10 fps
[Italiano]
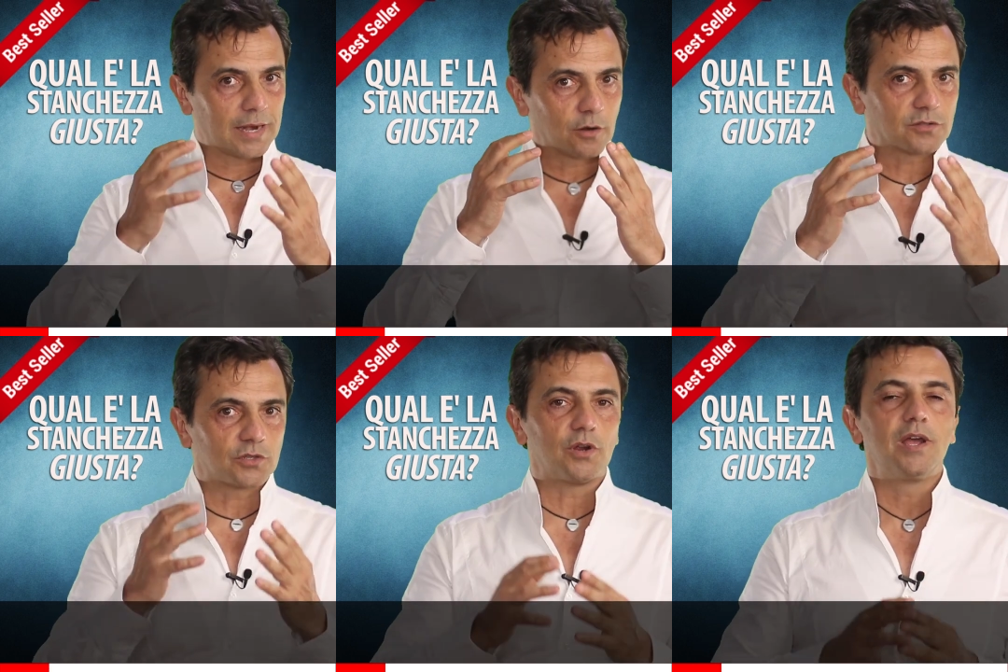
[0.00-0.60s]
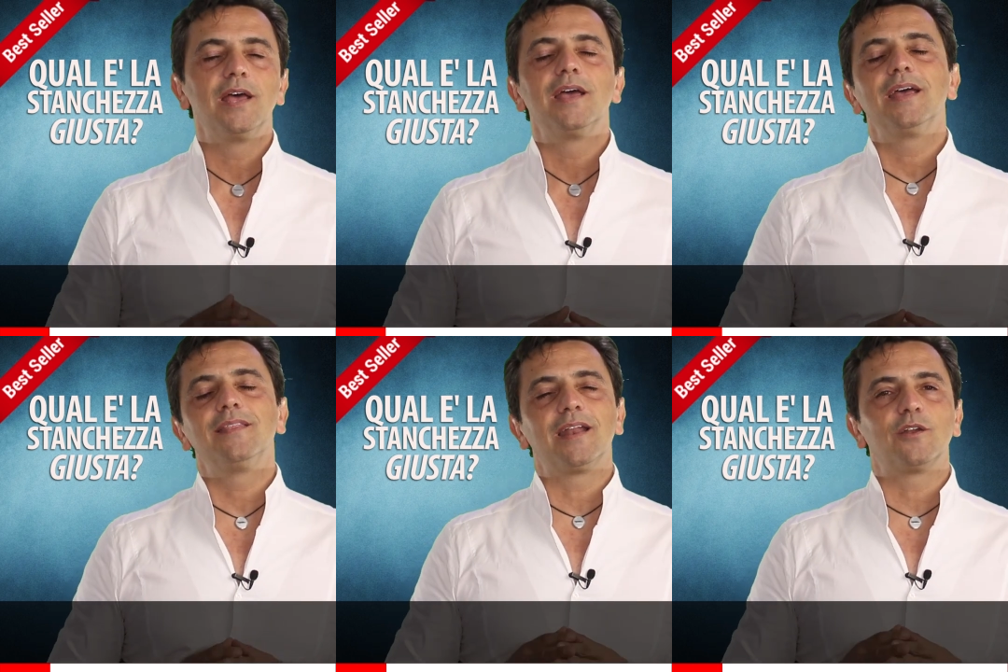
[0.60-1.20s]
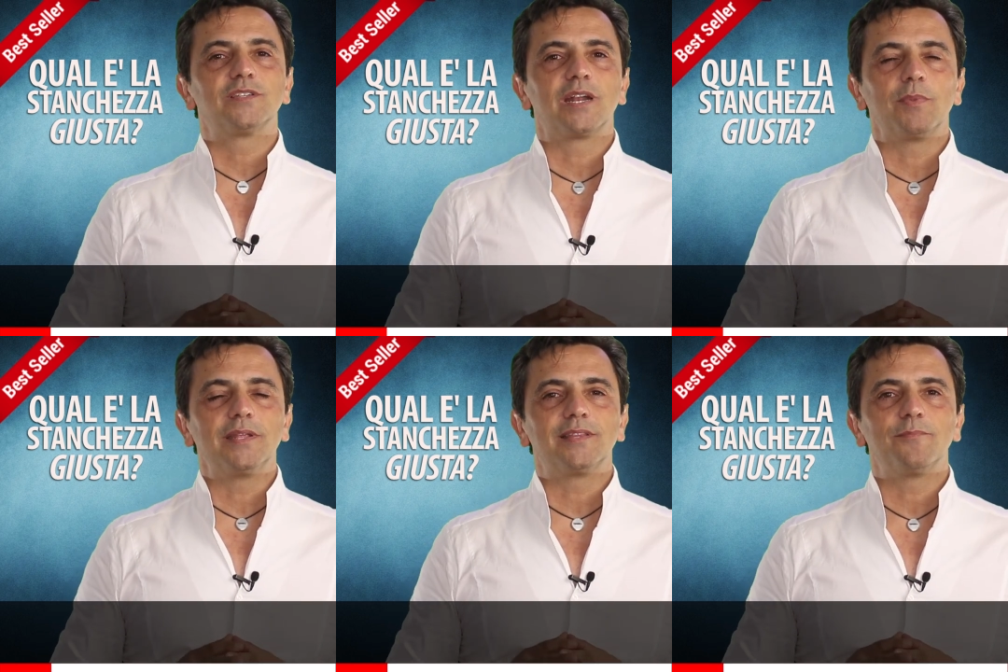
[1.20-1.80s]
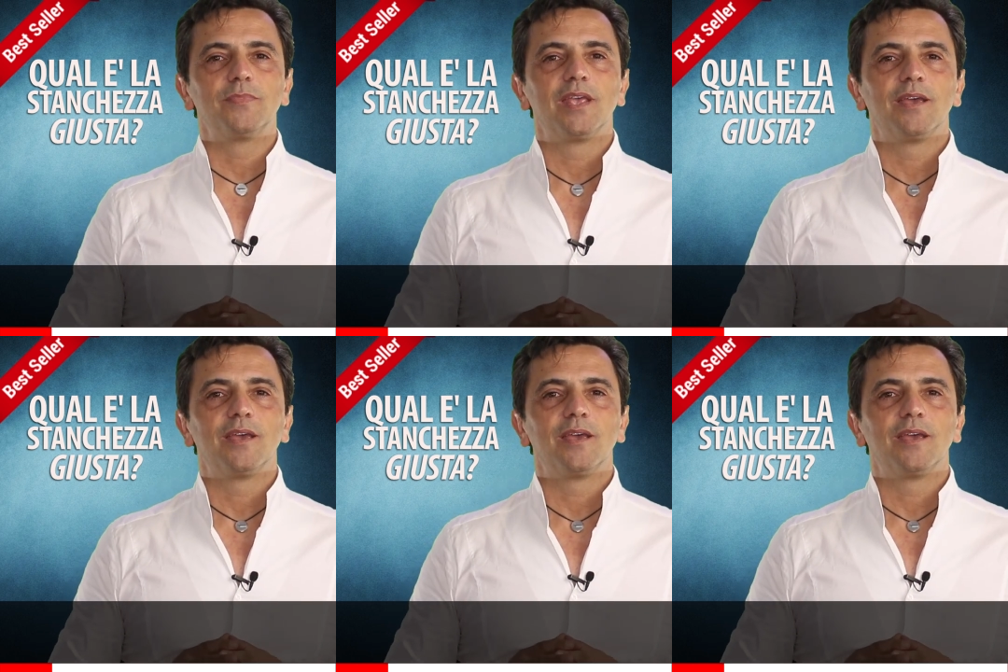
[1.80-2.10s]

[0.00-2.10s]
dal nostro, e dalla nostra mente.